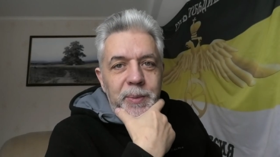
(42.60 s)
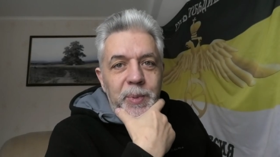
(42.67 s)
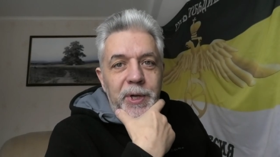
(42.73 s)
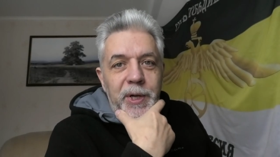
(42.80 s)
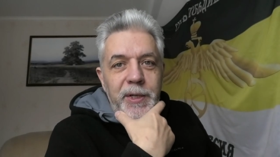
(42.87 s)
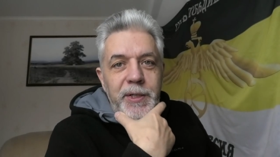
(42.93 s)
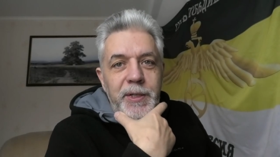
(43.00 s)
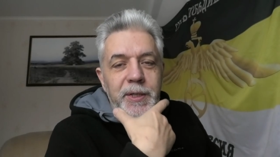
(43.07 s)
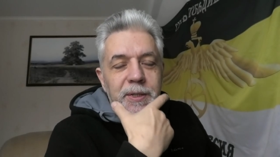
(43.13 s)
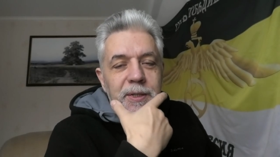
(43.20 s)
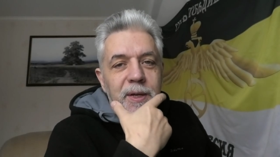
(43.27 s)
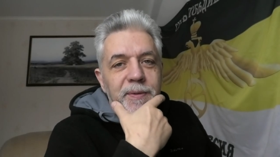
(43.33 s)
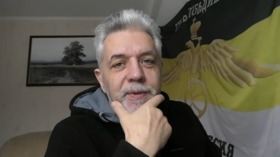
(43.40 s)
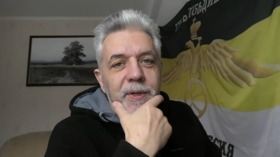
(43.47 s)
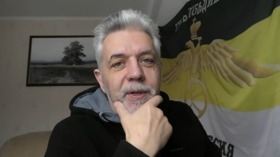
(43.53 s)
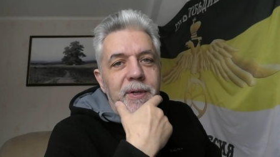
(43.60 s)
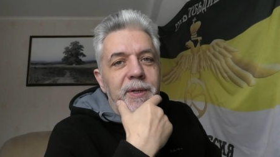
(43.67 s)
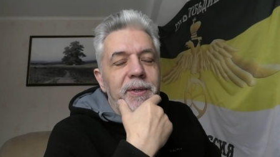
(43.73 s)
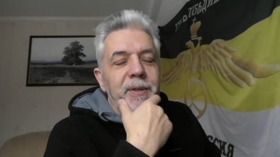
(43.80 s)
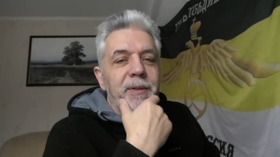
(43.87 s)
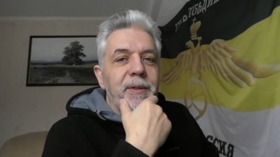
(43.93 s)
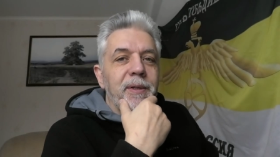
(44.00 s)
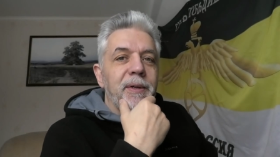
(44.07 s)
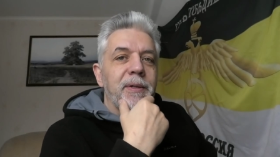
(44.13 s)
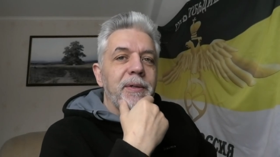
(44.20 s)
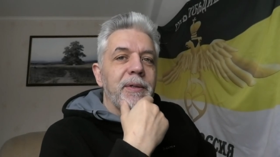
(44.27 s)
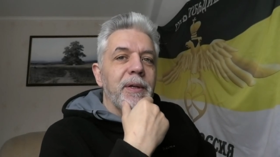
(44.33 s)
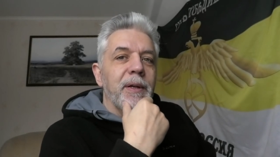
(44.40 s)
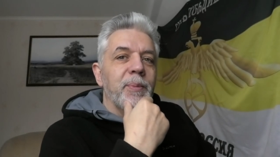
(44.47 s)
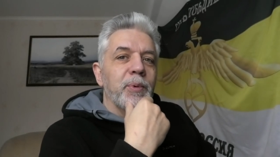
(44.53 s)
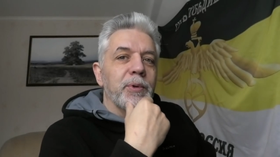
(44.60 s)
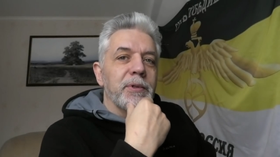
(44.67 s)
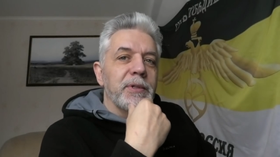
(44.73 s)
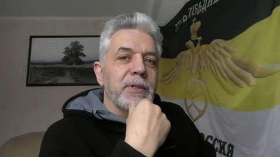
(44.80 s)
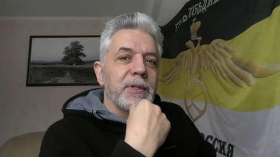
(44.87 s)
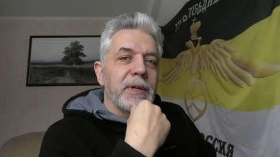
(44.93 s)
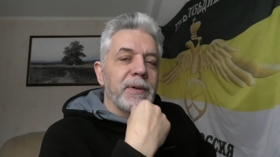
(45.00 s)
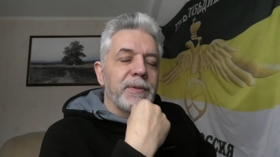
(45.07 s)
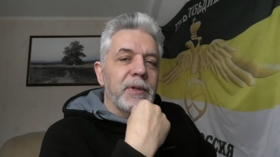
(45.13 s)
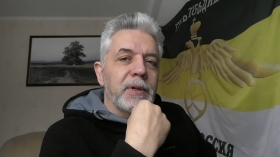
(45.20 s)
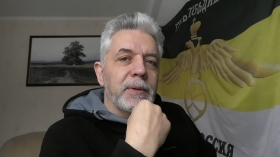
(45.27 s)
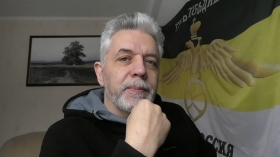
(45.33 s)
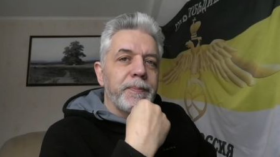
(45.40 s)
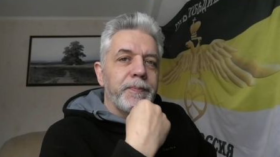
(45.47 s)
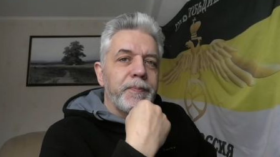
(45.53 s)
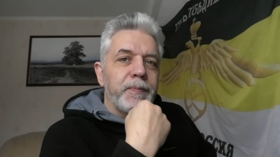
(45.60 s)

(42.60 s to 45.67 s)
приходите завтра да, или послезавтра.